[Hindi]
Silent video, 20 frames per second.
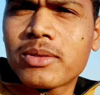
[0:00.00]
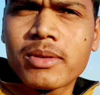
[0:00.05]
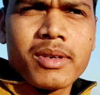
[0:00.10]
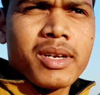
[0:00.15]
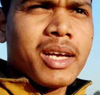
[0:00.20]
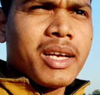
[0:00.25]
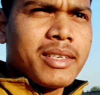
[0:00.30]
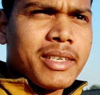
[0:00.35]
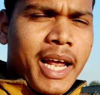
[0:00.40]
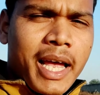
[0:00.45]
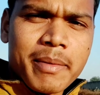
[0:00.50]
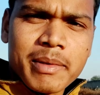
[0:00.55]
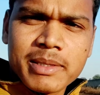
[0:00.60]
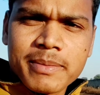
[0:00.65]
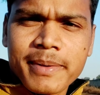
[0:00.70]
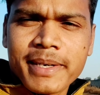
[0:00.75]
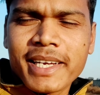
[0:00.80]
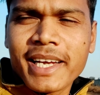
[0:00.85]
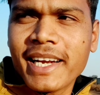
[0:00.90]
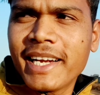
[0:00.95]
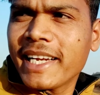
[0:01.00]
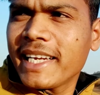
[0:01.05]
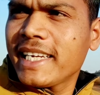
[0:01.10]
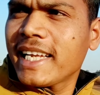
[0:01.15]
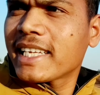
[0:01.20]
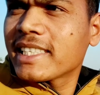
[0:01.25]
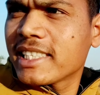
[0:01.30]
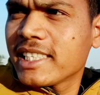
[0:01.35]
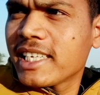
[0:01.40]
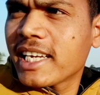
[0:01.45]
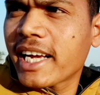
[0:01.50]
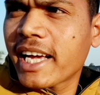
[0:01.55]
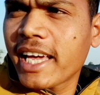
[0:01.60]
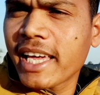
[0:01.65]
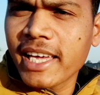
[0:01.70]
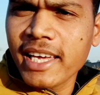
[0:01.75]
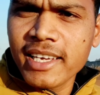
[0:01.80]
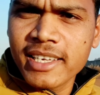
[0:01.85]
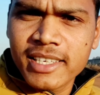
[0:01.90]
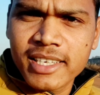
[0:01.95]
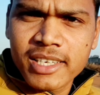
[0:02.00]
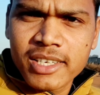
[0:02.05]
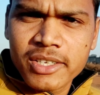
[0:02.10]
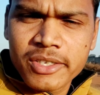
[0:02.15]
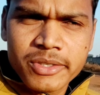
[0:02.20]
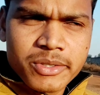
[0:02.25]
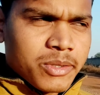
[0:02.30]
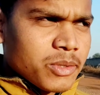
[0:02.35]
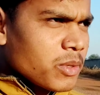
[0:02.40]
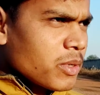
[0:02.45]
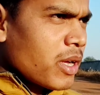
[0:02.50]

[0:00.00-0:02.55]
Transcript: थोड़ा टाइम स्पेंड करने के लिए अच्छी जगह है ये so,